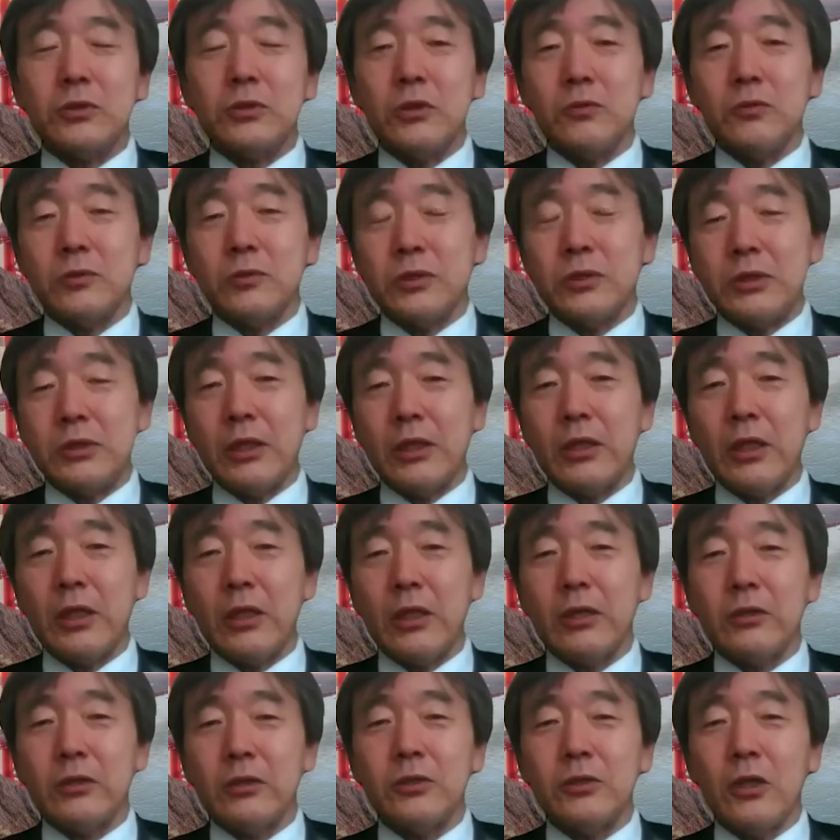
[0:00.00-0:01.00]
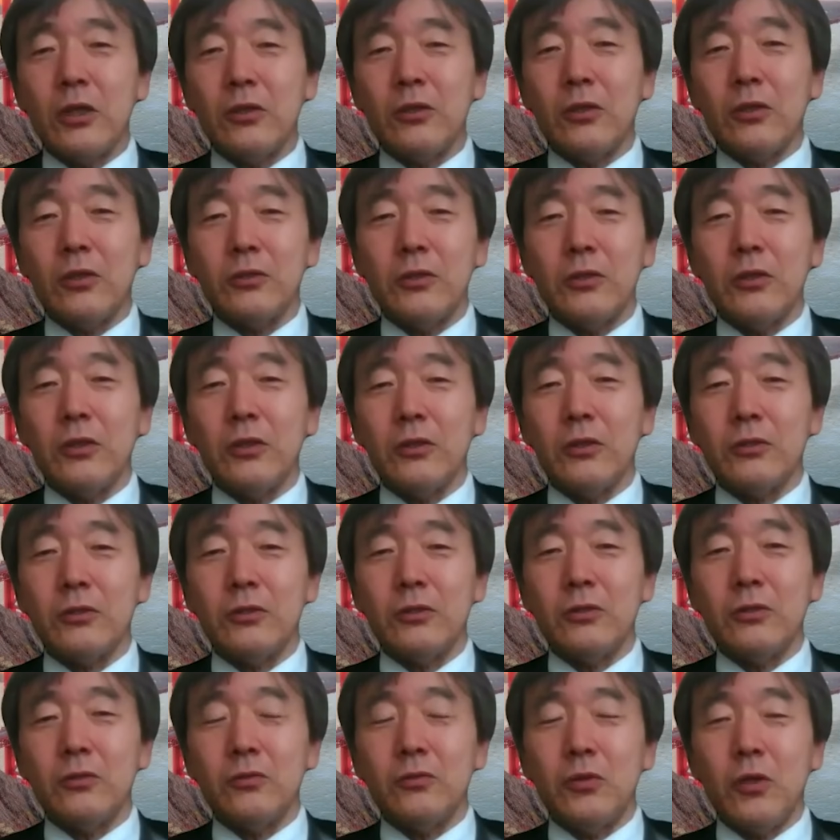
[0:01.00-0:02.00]
その制度規制改革学会で
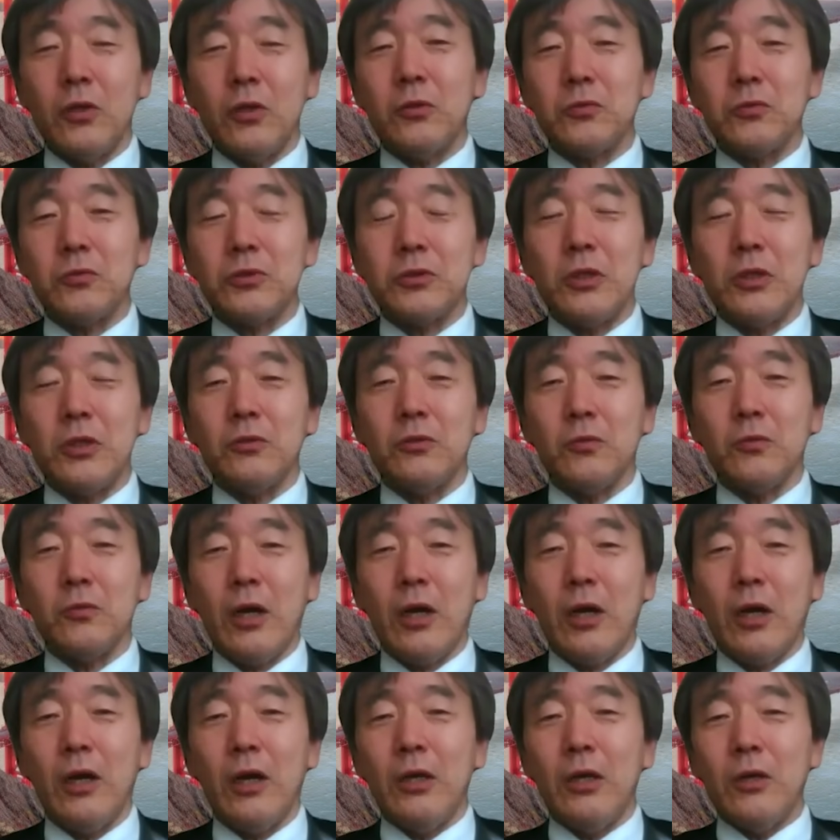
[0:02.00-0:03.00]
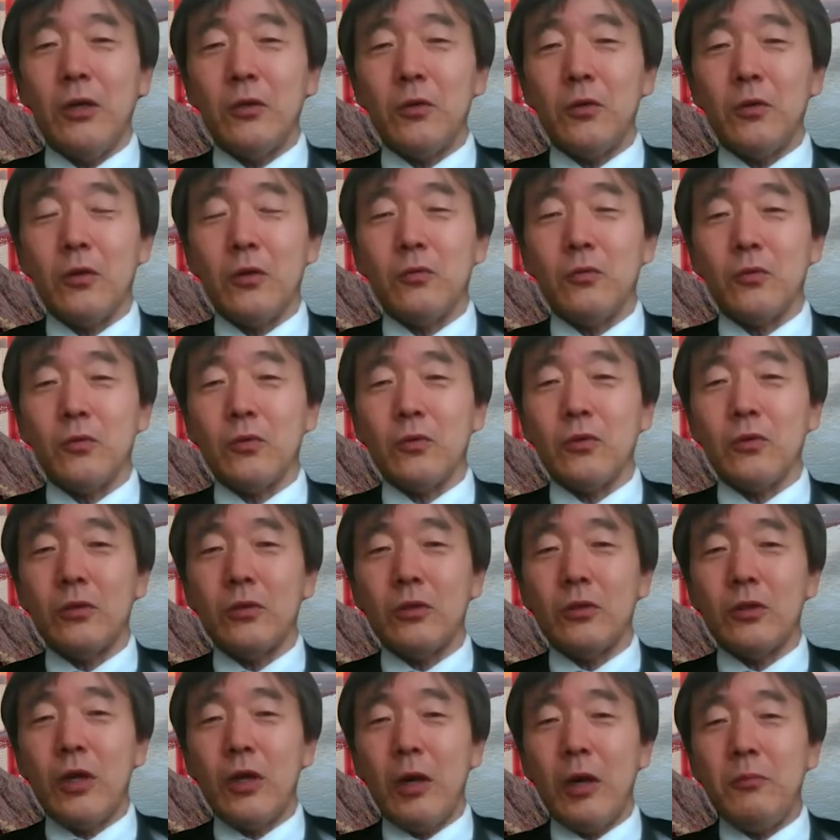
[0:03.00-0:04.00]
提言をしてるのは、
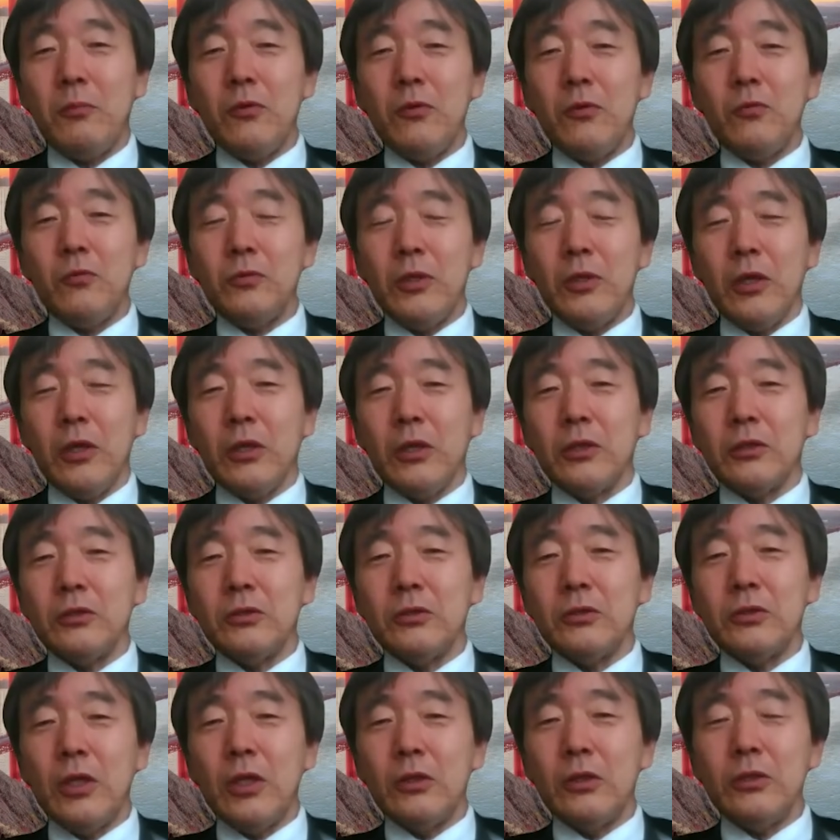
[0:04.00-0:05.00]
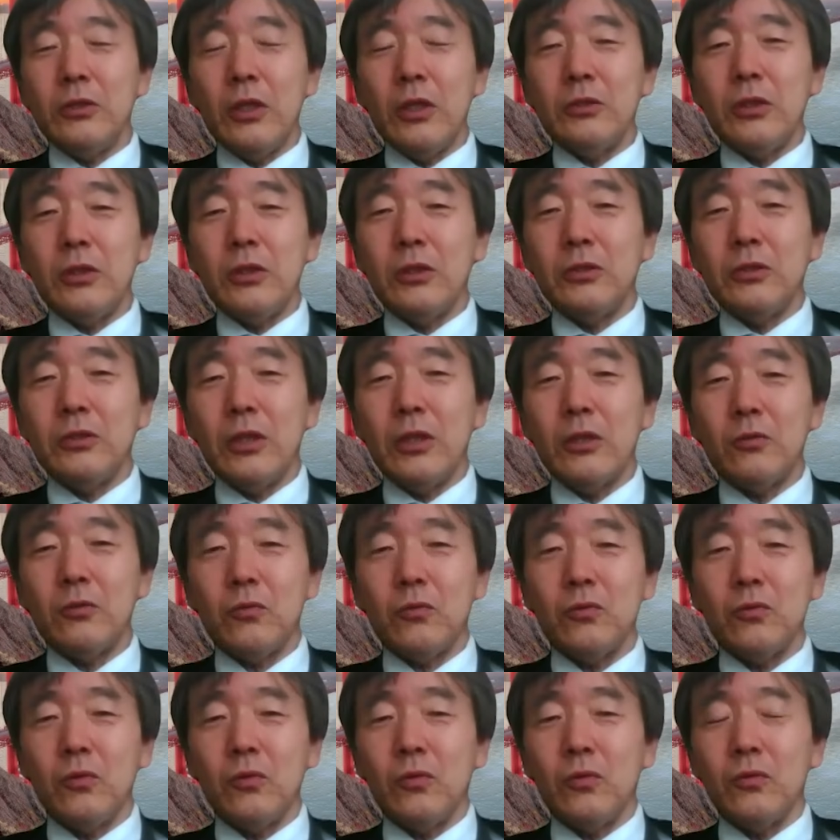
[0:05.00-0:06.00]
壁をね、だんだん
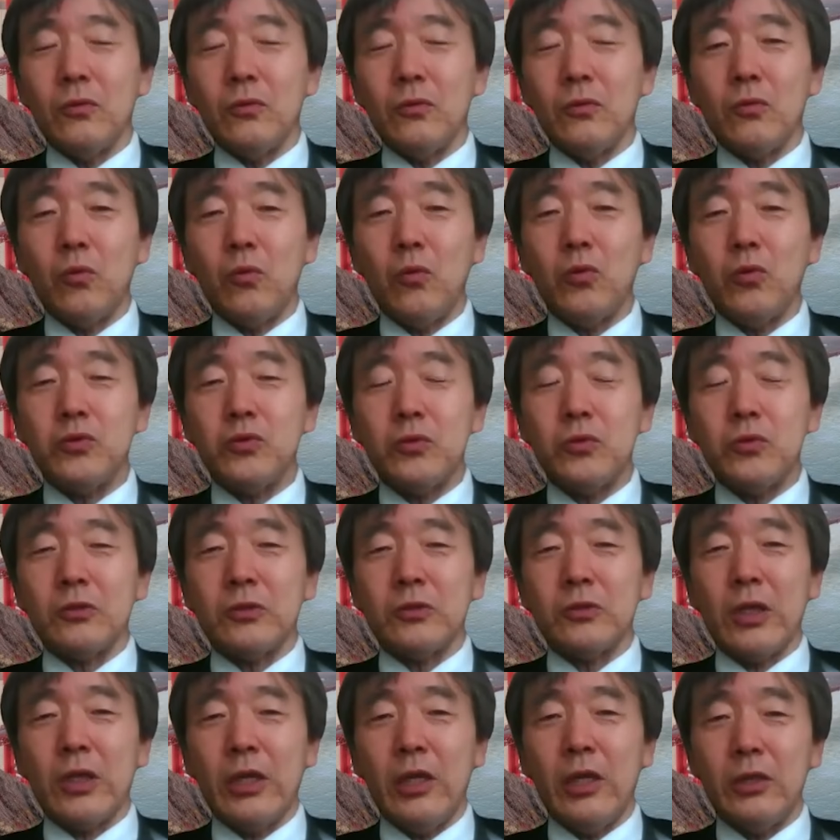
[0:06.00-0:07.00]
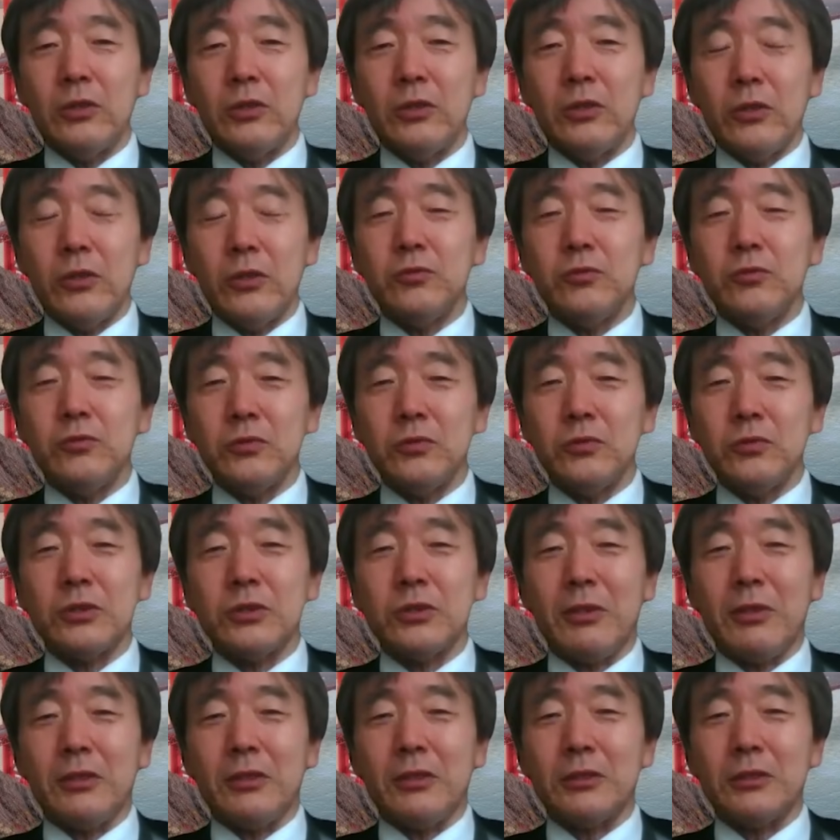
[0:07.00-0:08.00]
この控除額が減っていくようにす
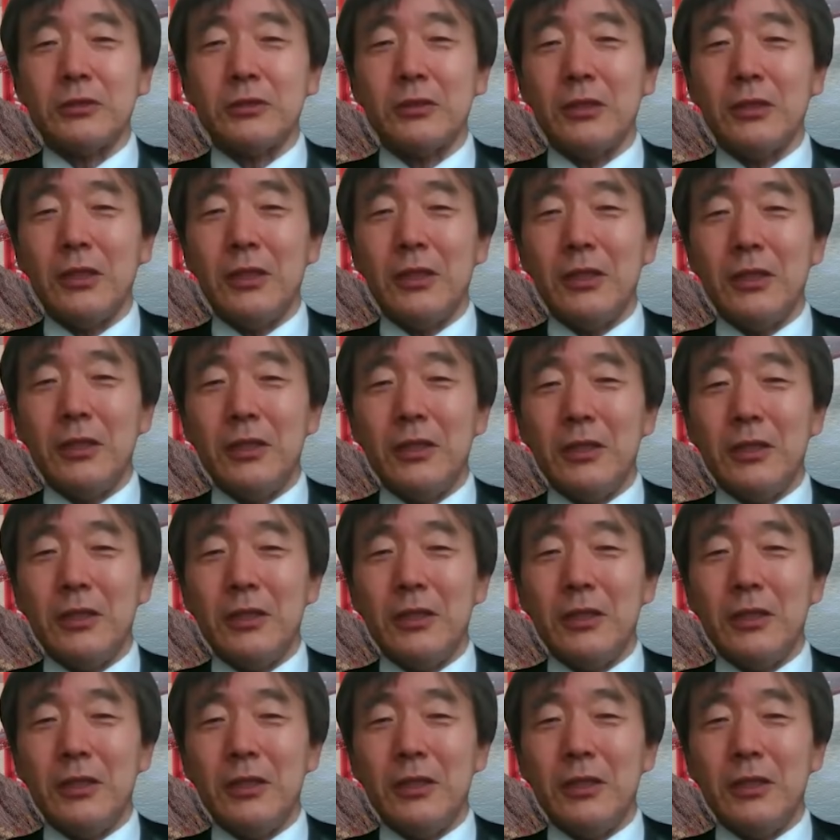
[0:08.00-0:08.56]
ればいいんです。